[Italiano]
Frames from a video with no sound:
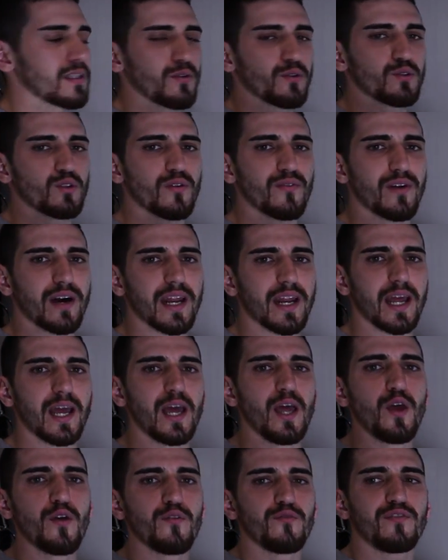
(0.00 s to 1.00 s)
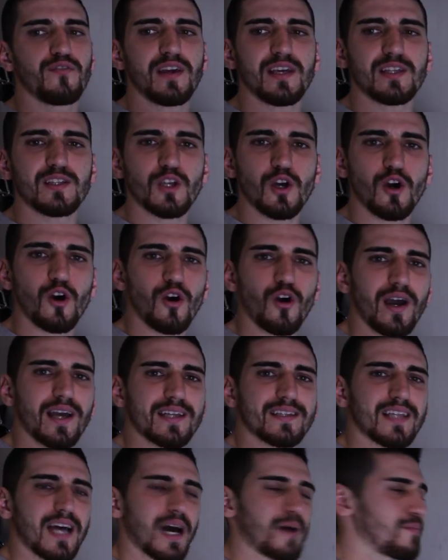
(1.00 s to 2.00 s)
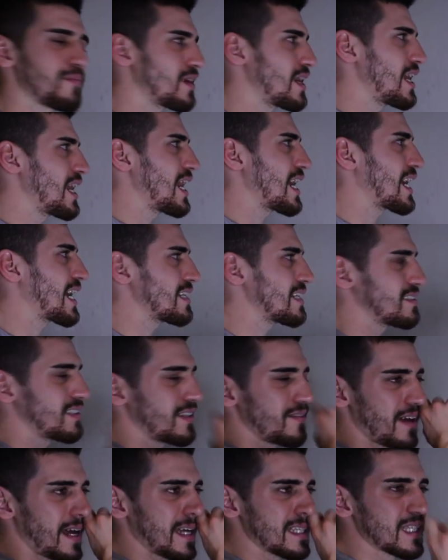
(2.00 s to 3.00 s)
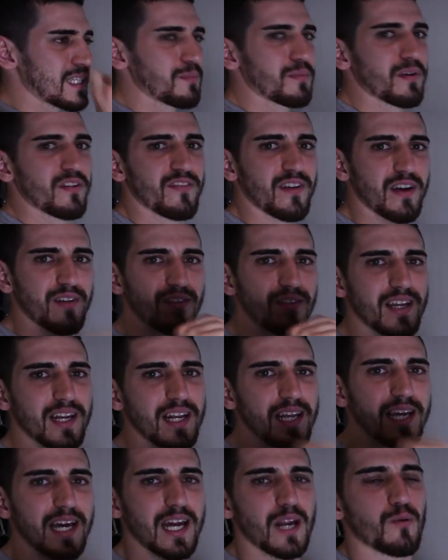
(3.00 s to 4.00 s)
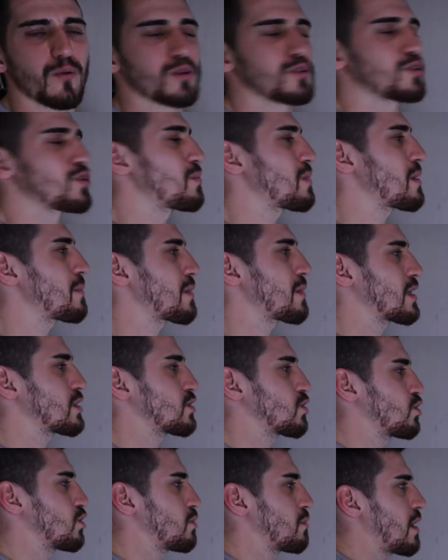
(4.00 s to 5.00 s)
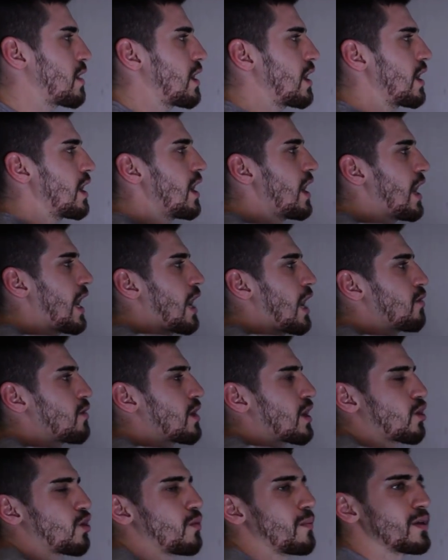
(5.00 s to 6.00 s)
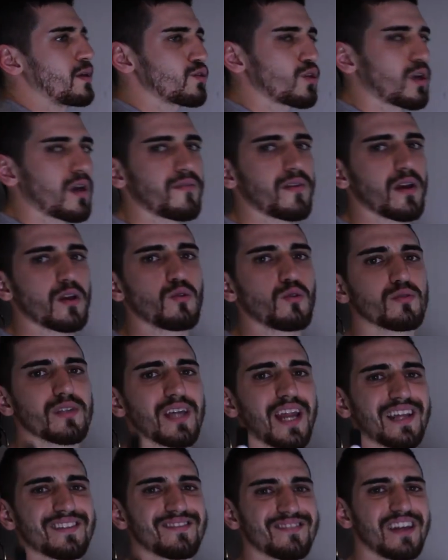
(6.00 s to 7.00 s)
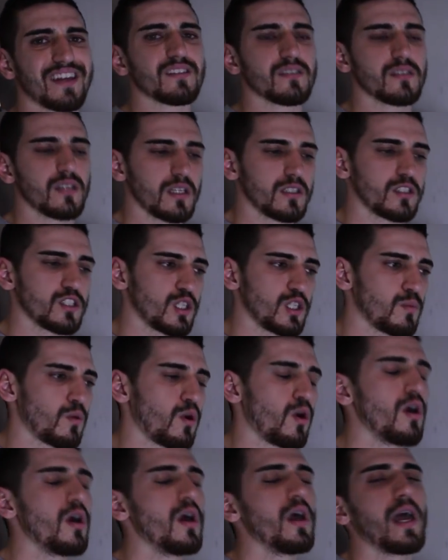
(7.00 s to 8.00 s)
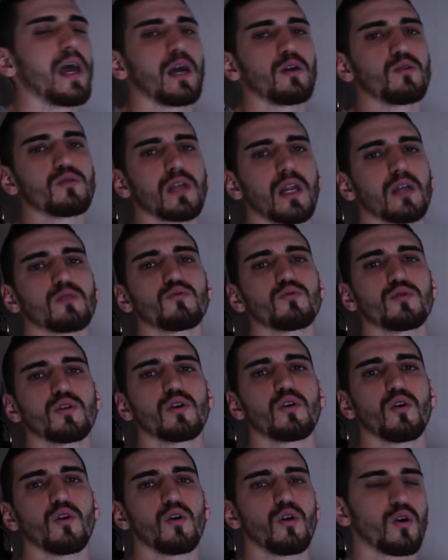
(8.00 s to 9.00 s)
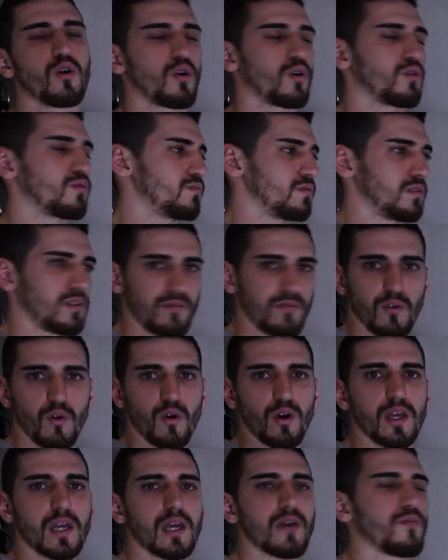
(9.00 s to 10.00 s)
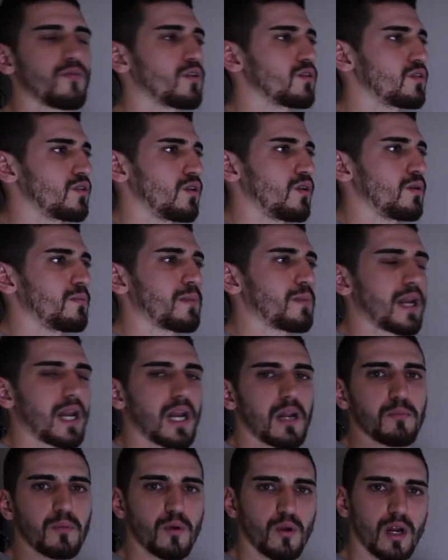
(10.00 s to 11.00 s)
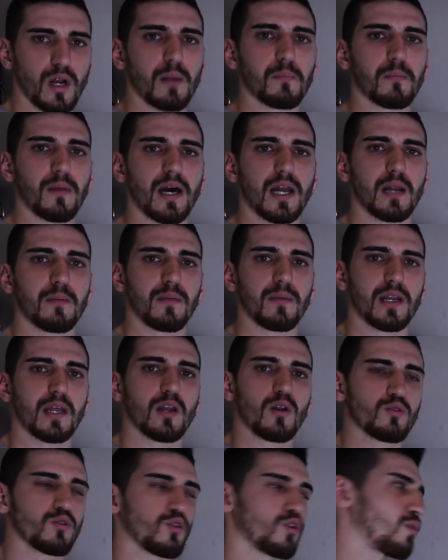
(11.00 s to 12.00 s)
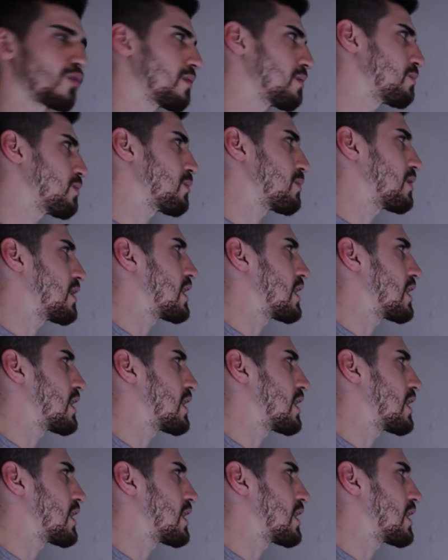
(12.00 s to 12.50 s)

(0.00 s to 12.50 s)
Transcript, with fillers: Devo trovare video e thumbnail accattivante per farvi cliccare qua sopra perché secondo me è un argomento che vi aiuterà tantissimo e aiuterà tutti coloro di voi che vogliono imparare a programmare in maniera autonoma i propri